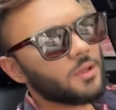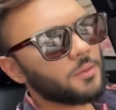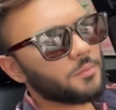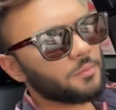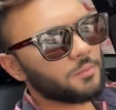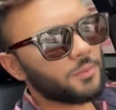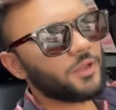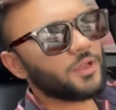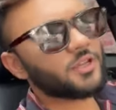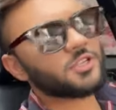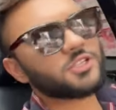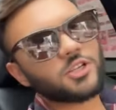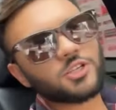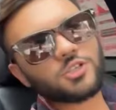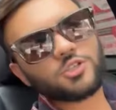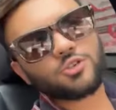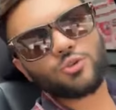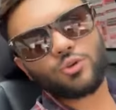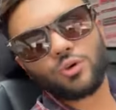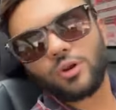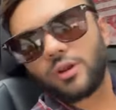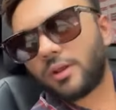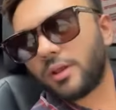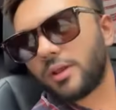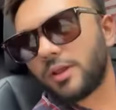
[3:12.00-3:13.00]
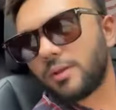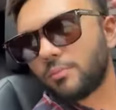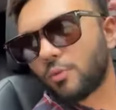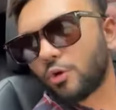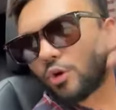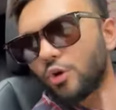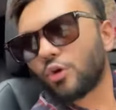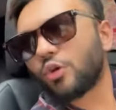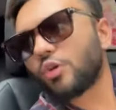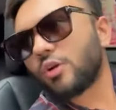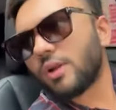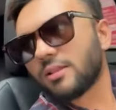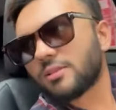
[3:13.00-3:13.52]
বিয়ে শেষ করেই মনে
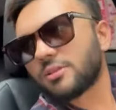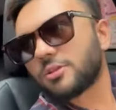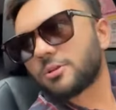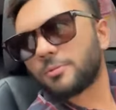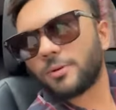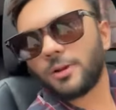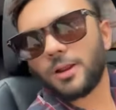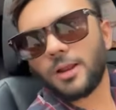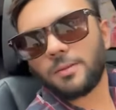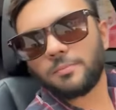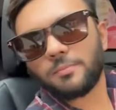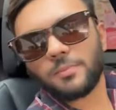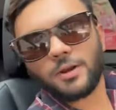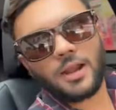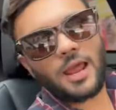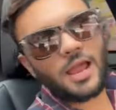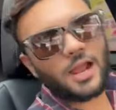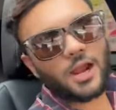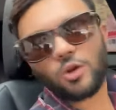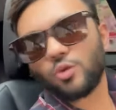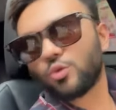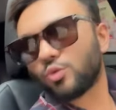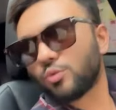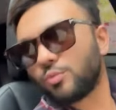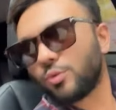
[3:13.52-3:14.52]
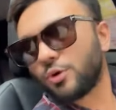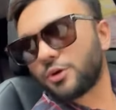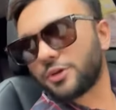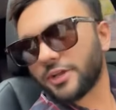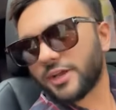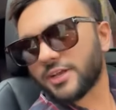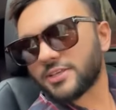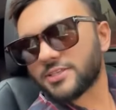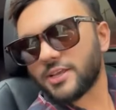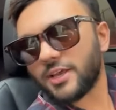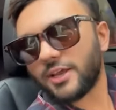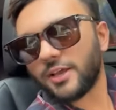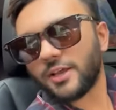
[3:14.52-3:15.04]
করো রাত্রিবেলা আমরা ঢাকা ঢুকবো ঠিক
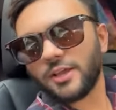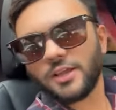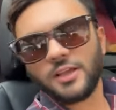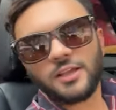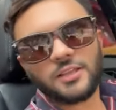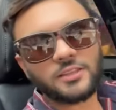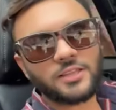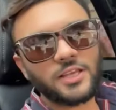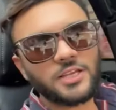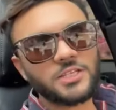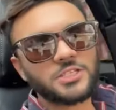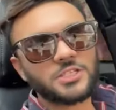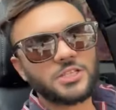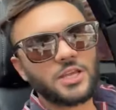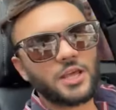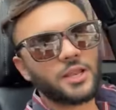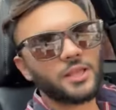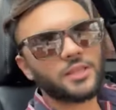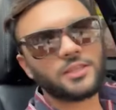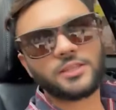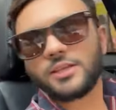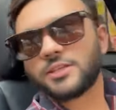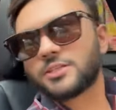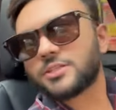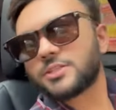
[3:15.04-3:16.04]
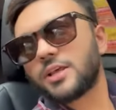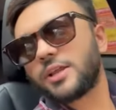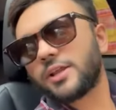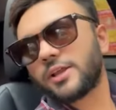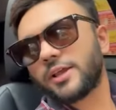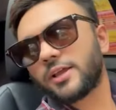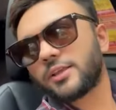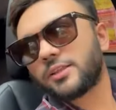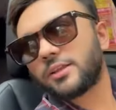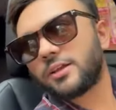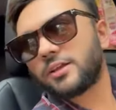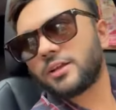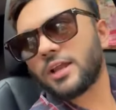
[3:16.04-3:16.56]
আছে তেইশ তারিখ তেইশ তারিখ
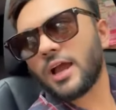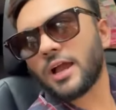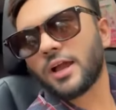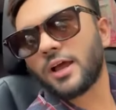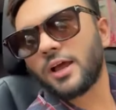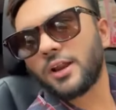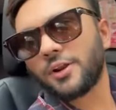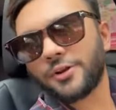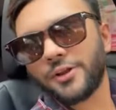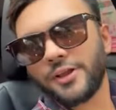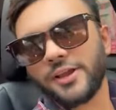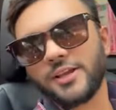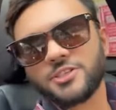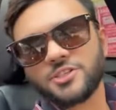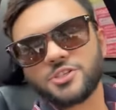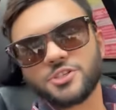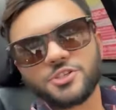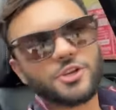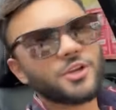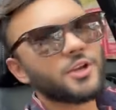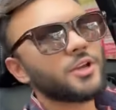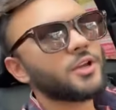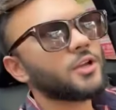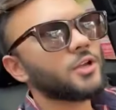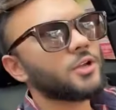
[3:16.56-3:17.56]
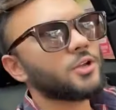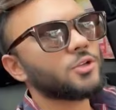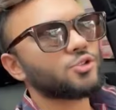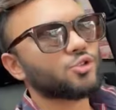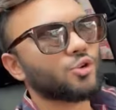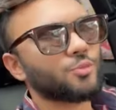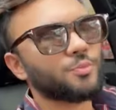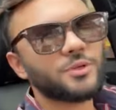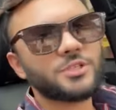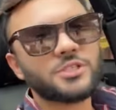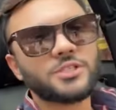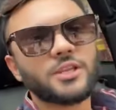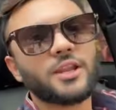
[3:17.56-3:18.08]
একদিন ঢাকার রেস্ট
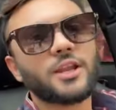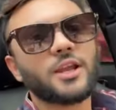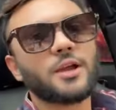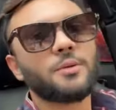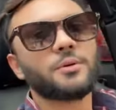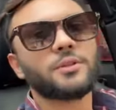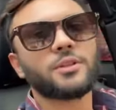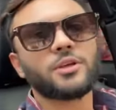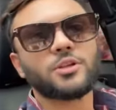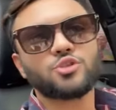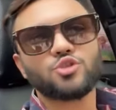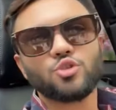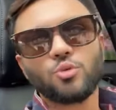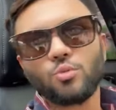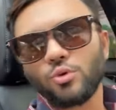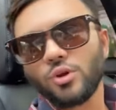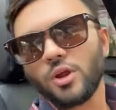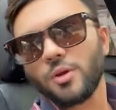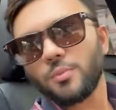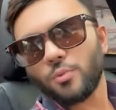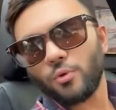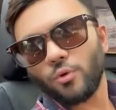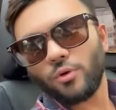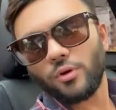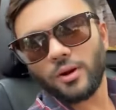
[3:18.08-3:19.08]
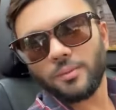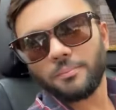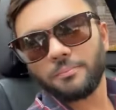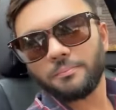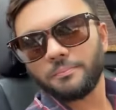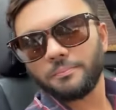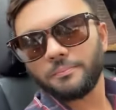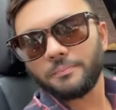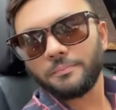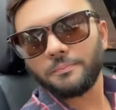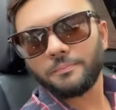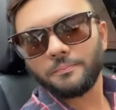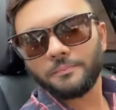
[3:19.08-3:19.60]
চব্বিশ তারিখ আমাদের যমুনা প্রোগ্রাম
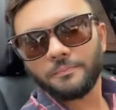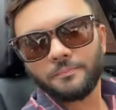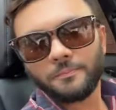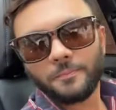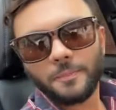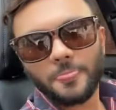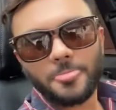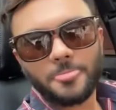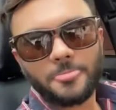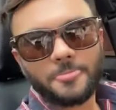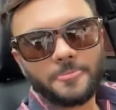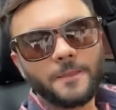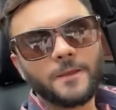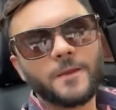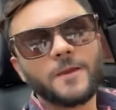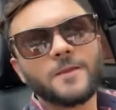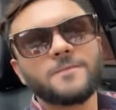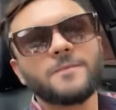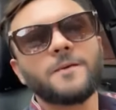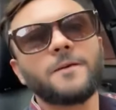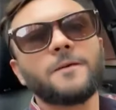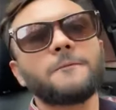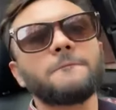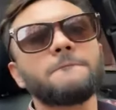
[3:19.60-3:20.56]
ঠিক আছে